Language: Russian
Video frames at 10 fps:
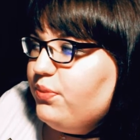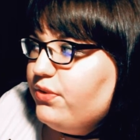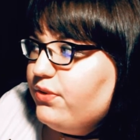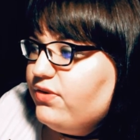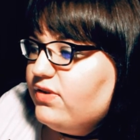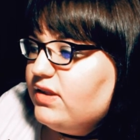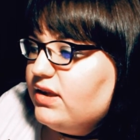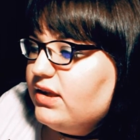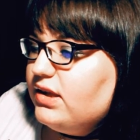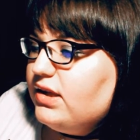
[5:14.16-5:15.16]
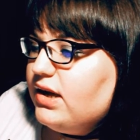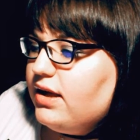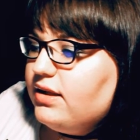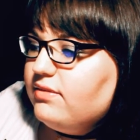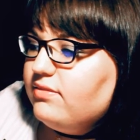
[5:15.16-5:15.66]
Просто
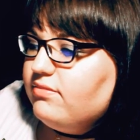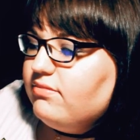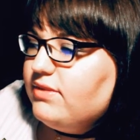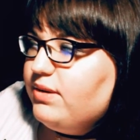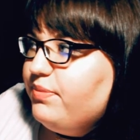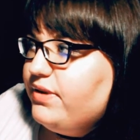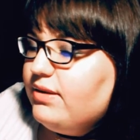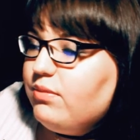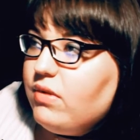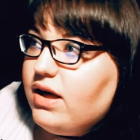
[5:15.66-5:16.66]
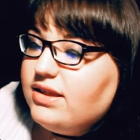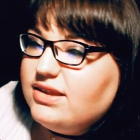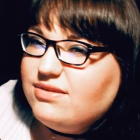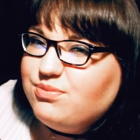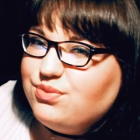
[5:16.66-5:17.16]
я не
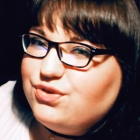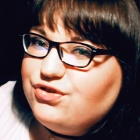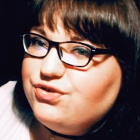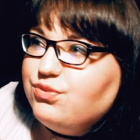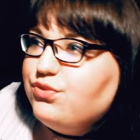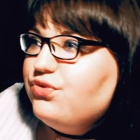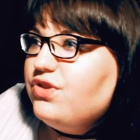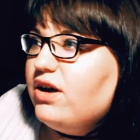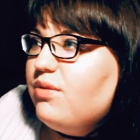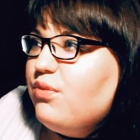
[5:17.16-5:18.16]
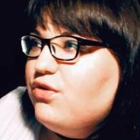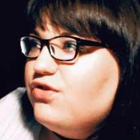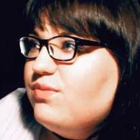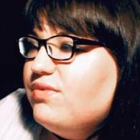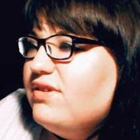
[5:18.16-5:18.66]
понимала, почему так
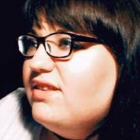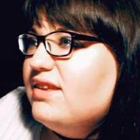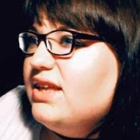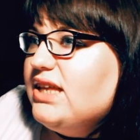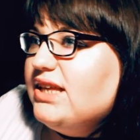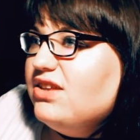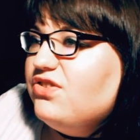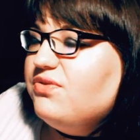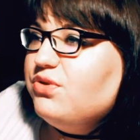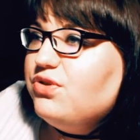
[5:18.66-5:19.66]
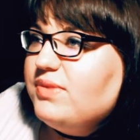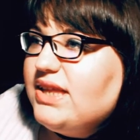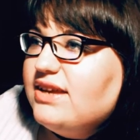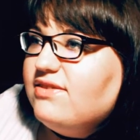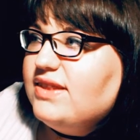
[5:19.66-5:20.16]
может быть, чего-то мне
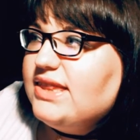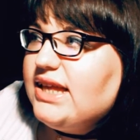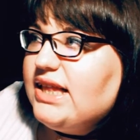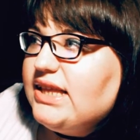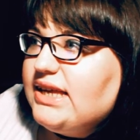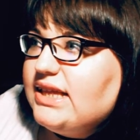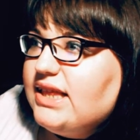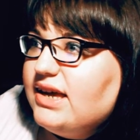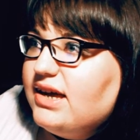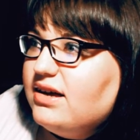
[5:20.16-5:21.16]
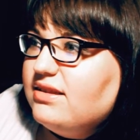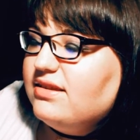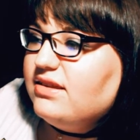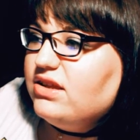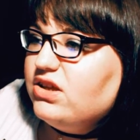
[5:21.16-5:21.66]
не хватало, или я
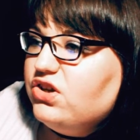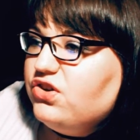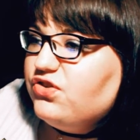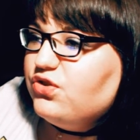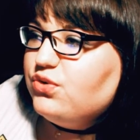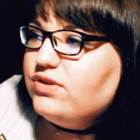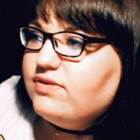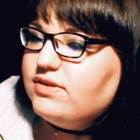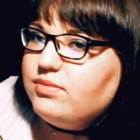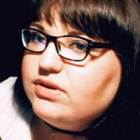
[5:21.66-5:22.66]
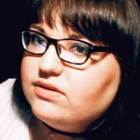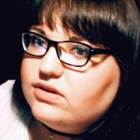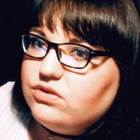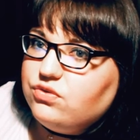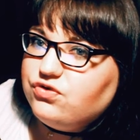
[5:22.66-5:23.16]
хотела что-то в себе
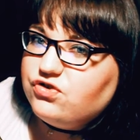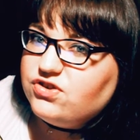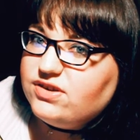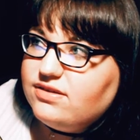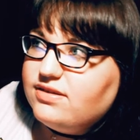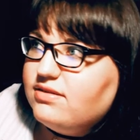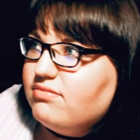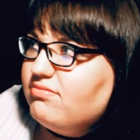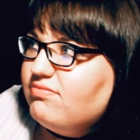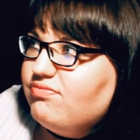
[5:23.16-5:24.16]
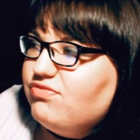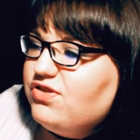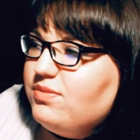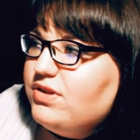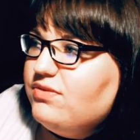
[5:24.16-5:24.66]
заглушить
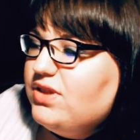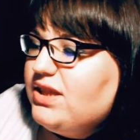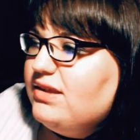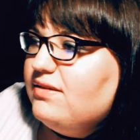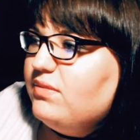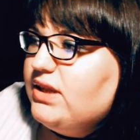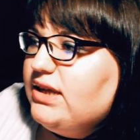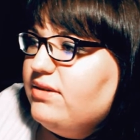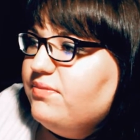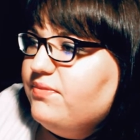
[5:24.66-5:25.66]
чем-то вот этим, да,